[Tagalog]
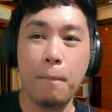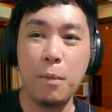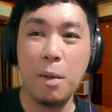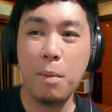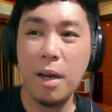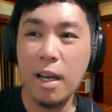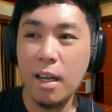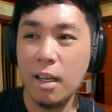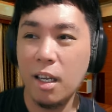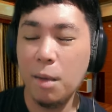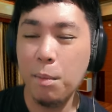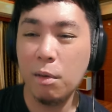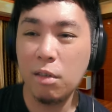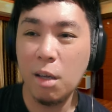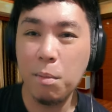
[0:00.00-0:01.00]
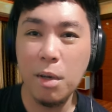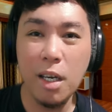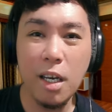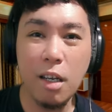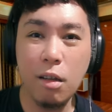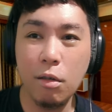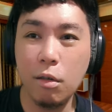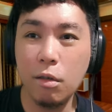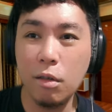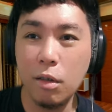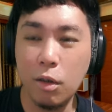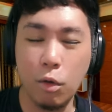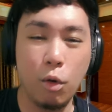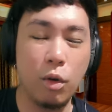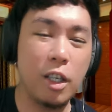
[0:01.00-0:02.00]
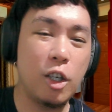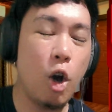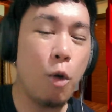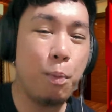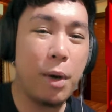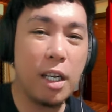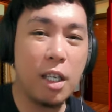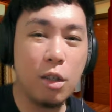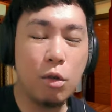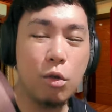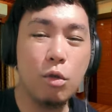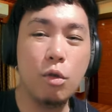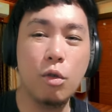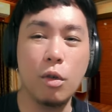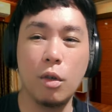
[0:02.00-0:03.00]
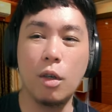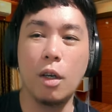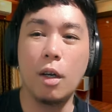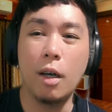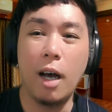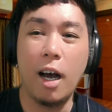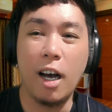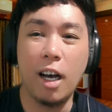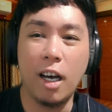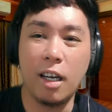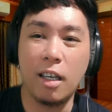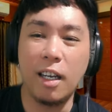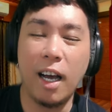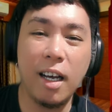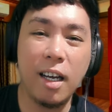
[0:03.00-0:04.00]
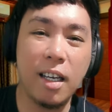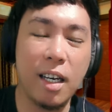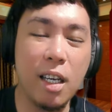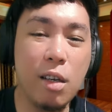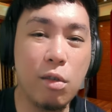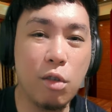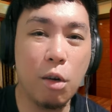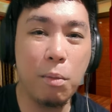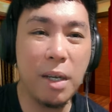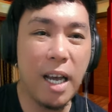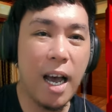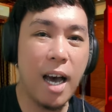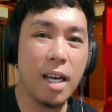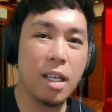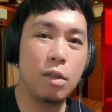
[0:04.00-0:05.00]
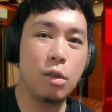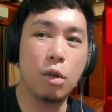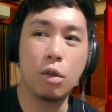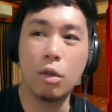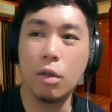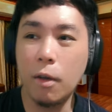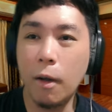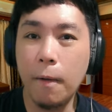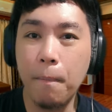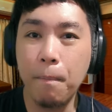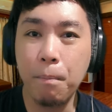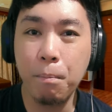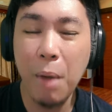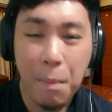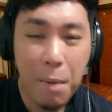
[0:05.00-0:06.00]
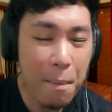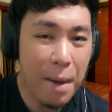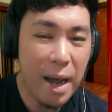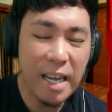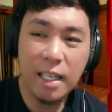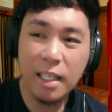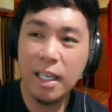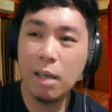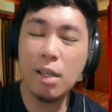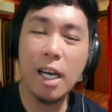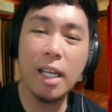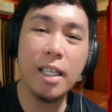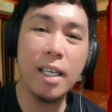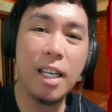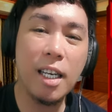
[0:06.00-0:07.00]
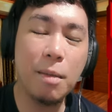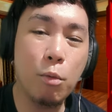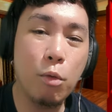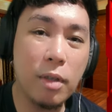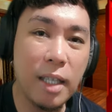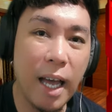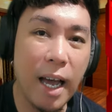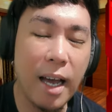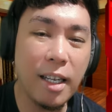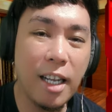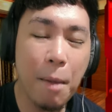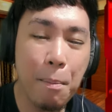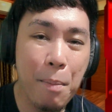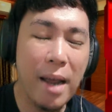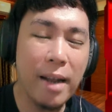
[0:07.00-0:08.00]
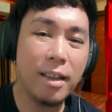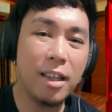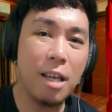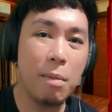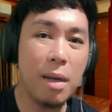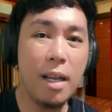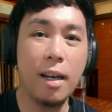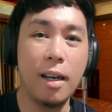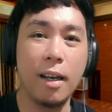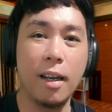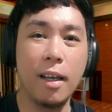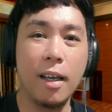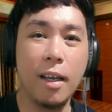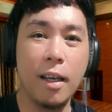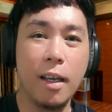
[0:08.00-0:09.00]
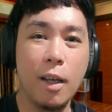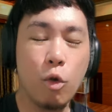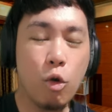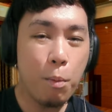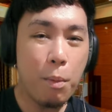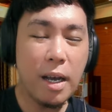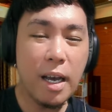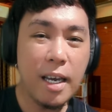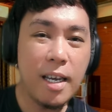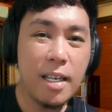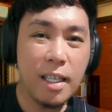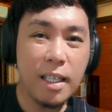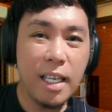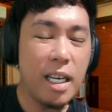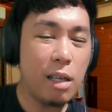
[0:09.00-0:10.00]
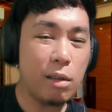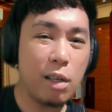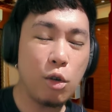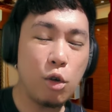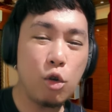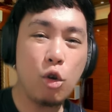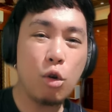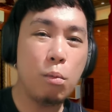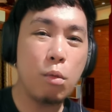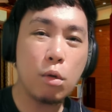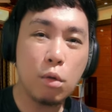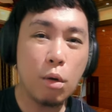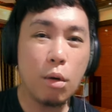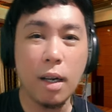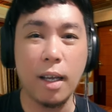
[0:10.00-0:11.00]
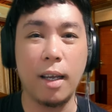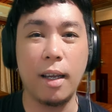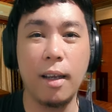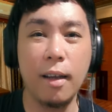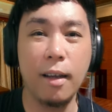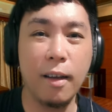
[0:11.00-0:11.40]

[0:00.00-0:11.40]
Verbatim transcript: di ba ibig sabihin nun kung ikaw pa rin yung uh, ah, naka-raise may-ari nun magbabayad ka sa kanila ng multa ng 20 mil. Kumbaga hindi na sa'yo yung motor eh.